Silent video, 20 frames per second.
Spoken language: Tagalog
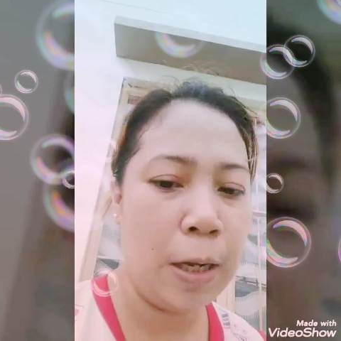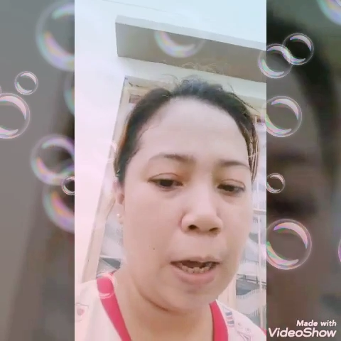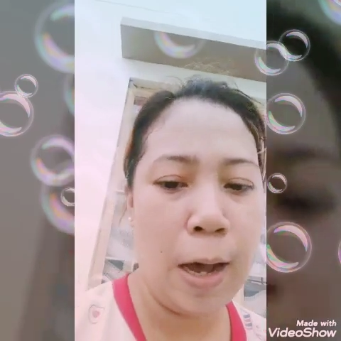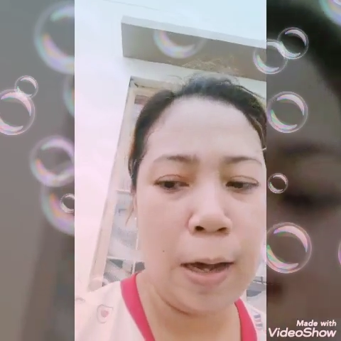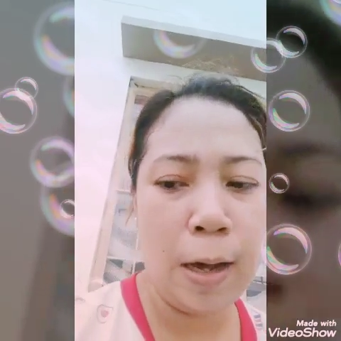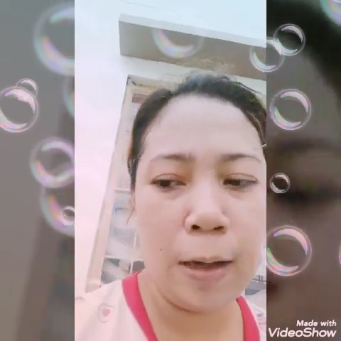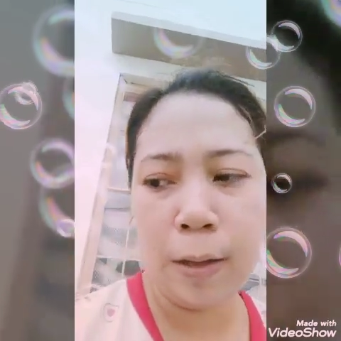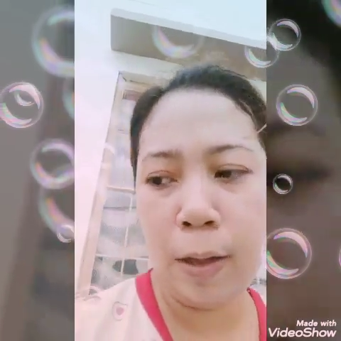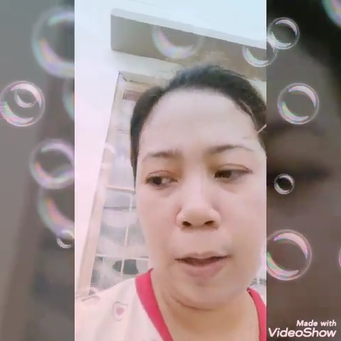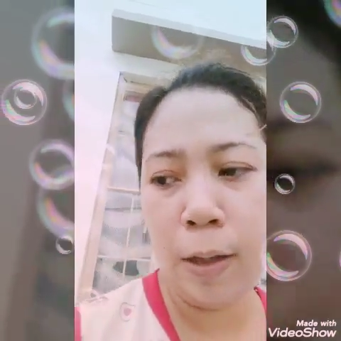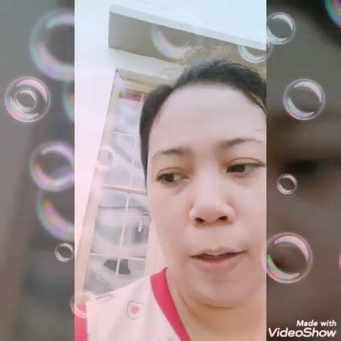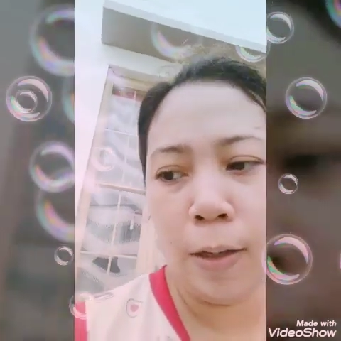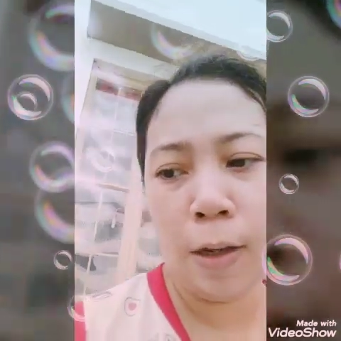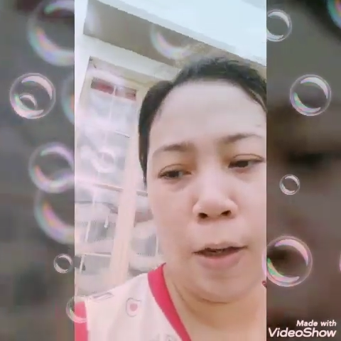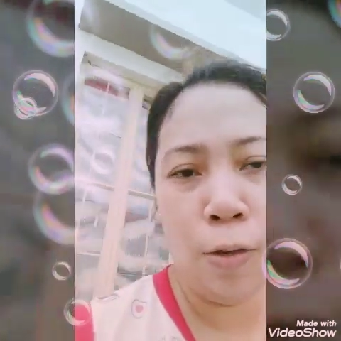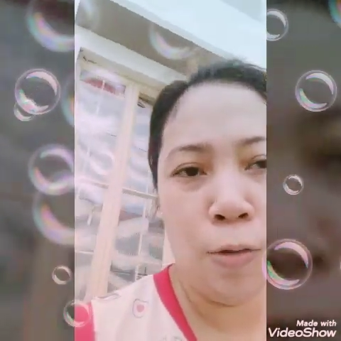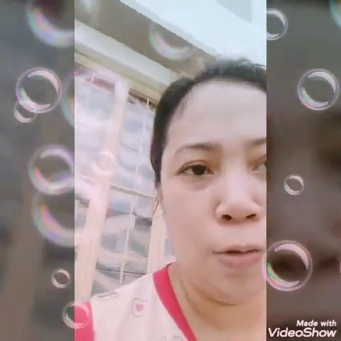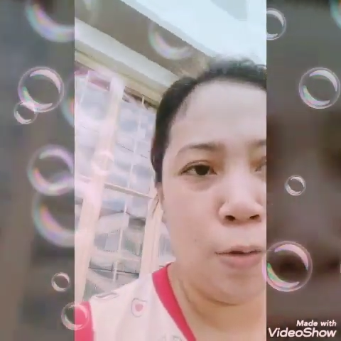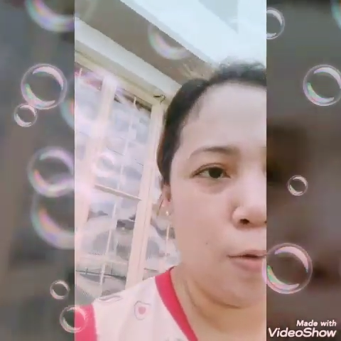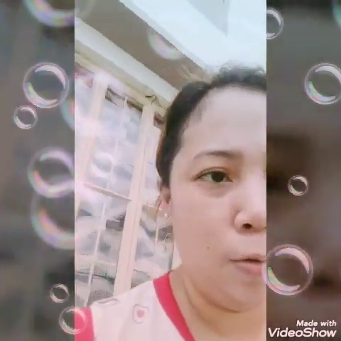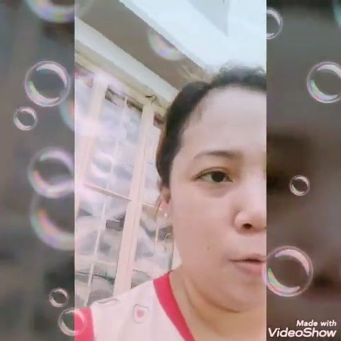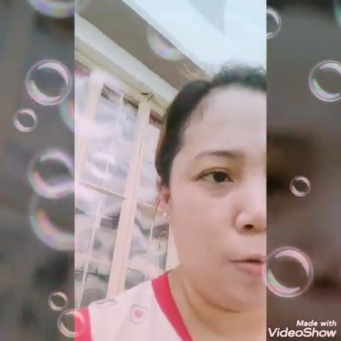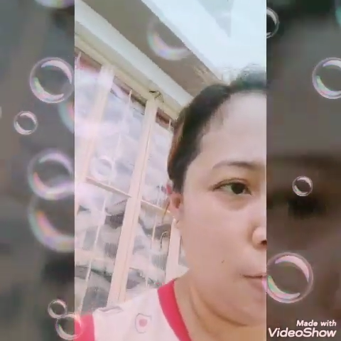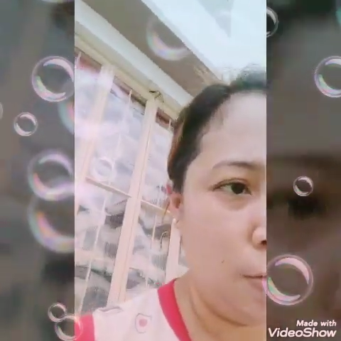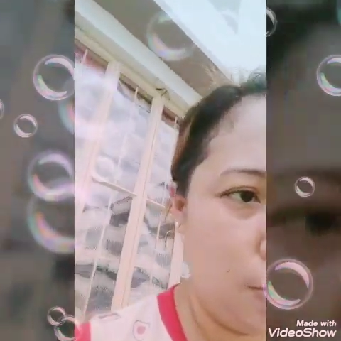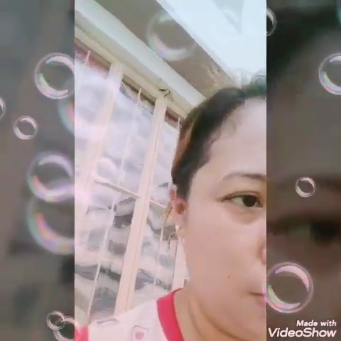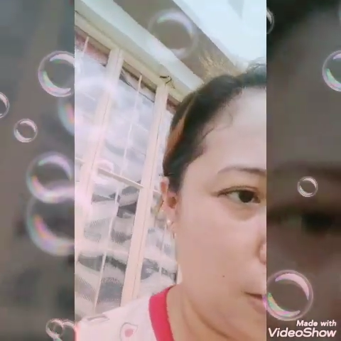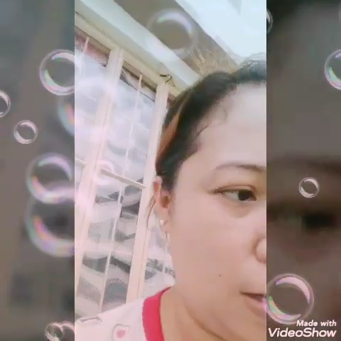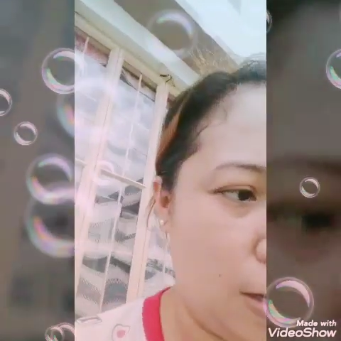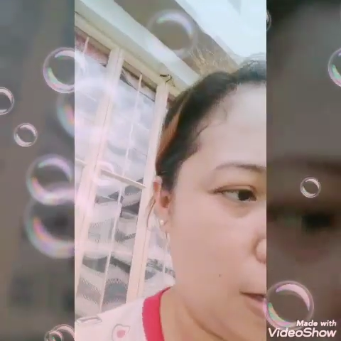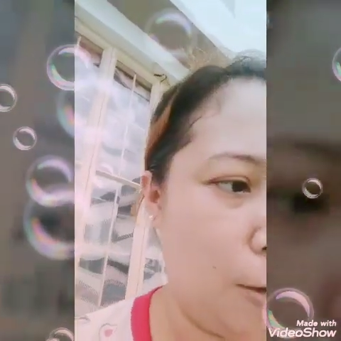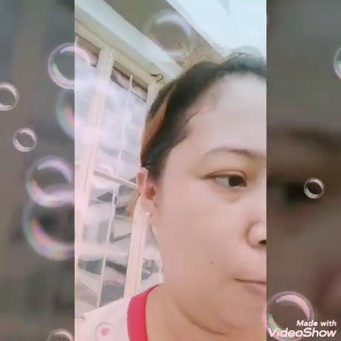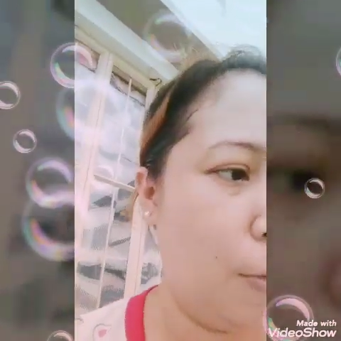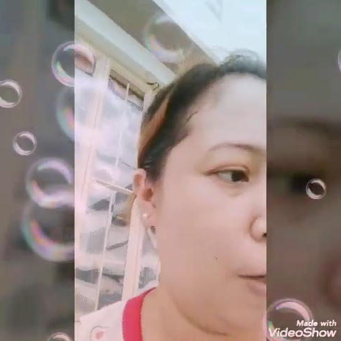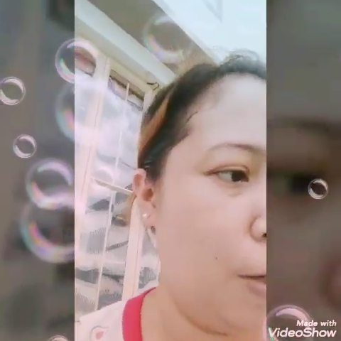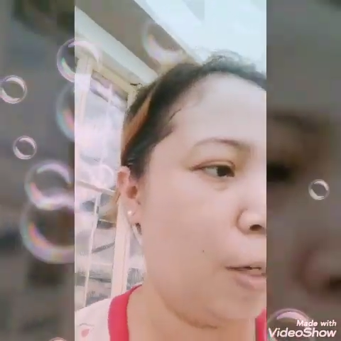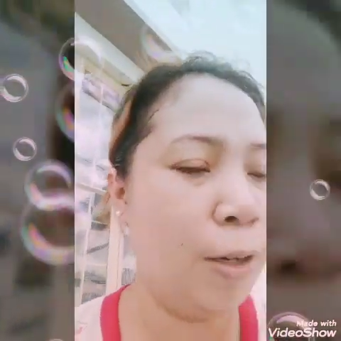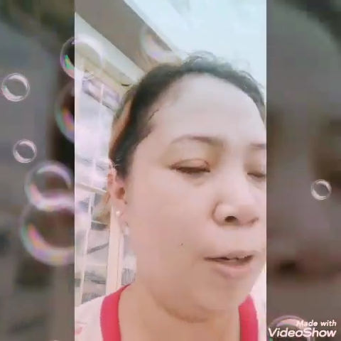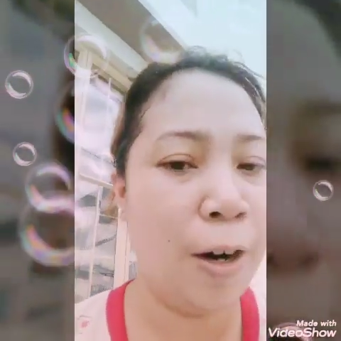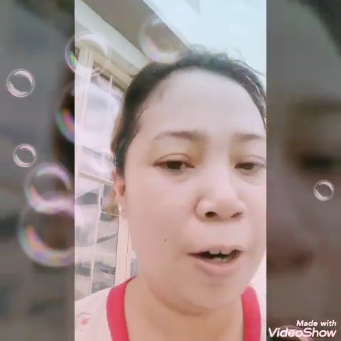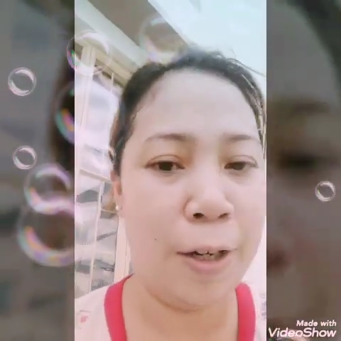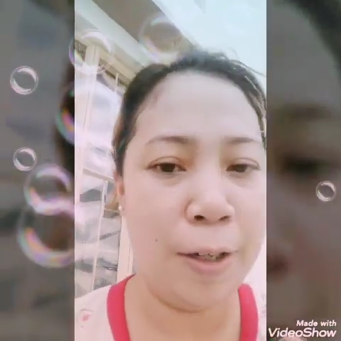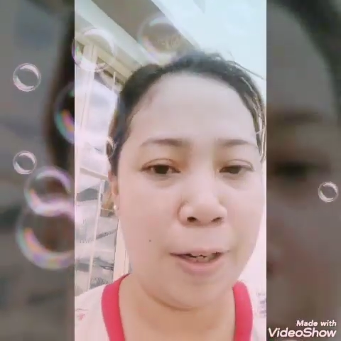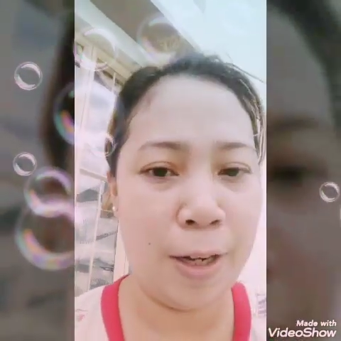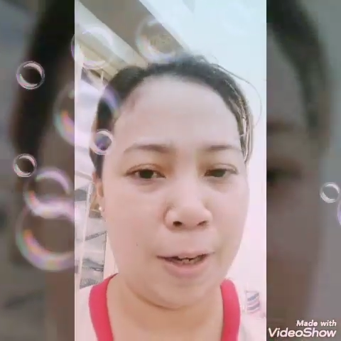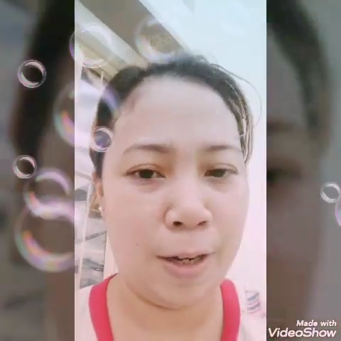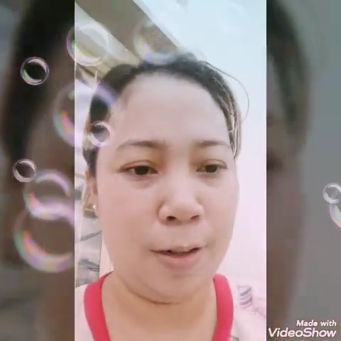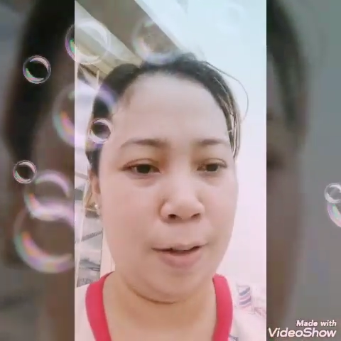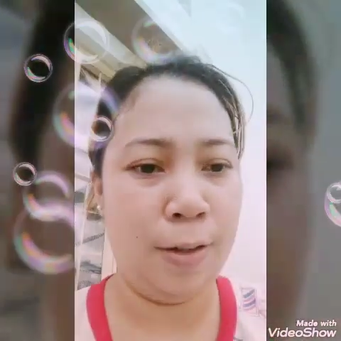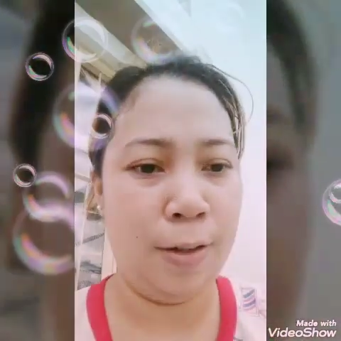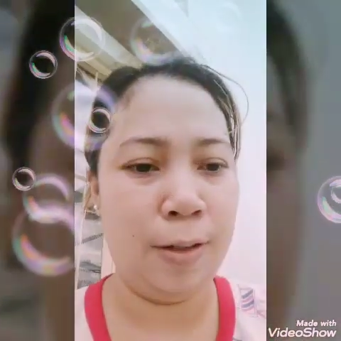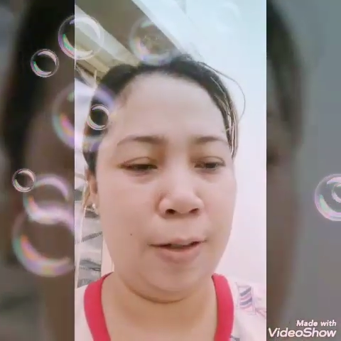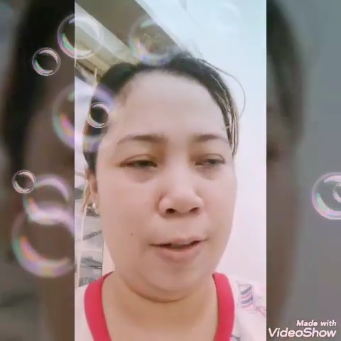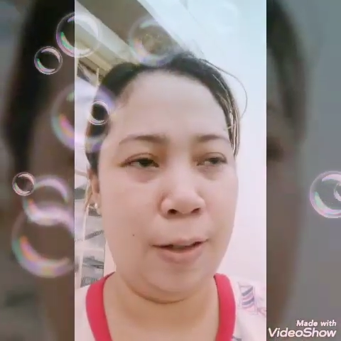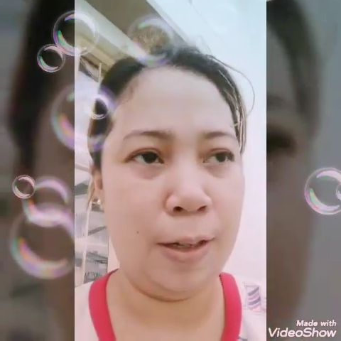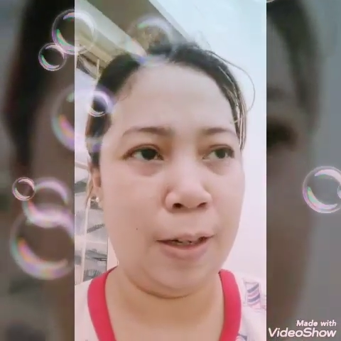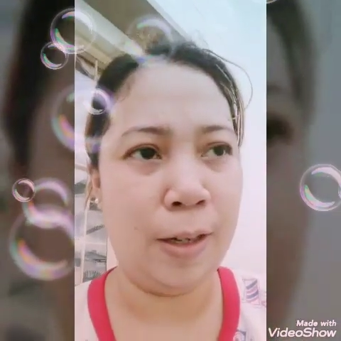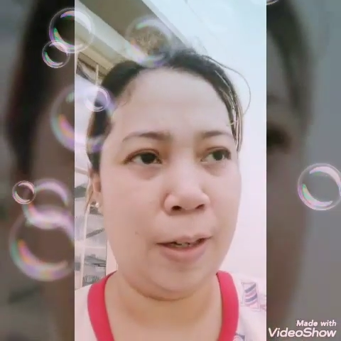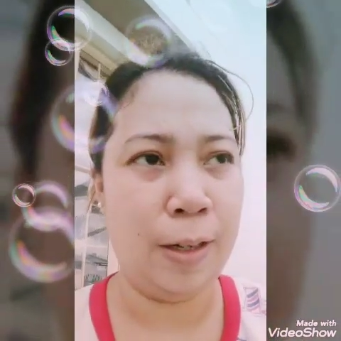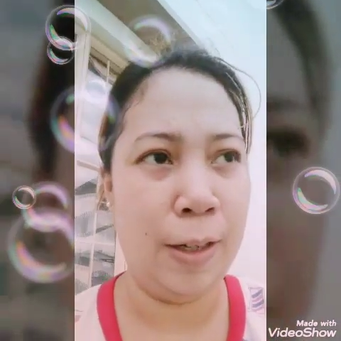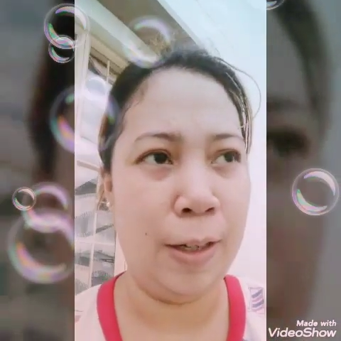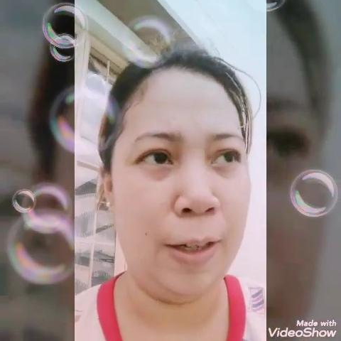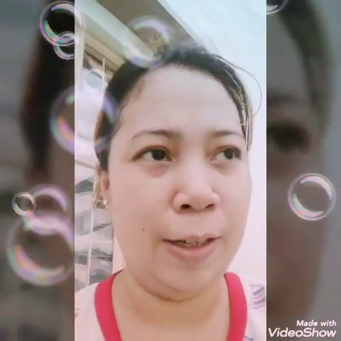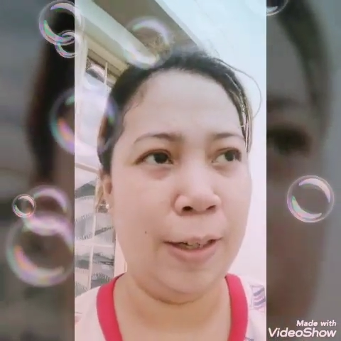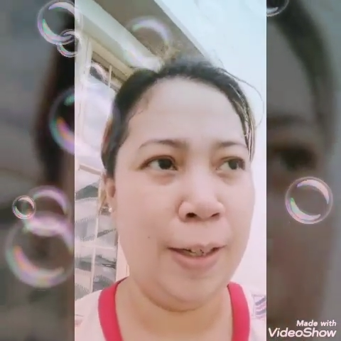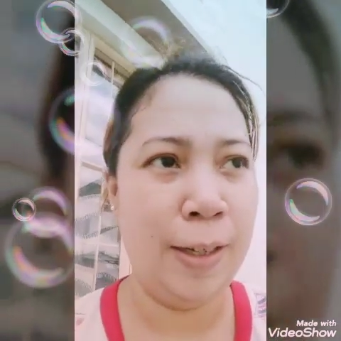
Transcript: sa aking ano, uh, mini garden. Yan.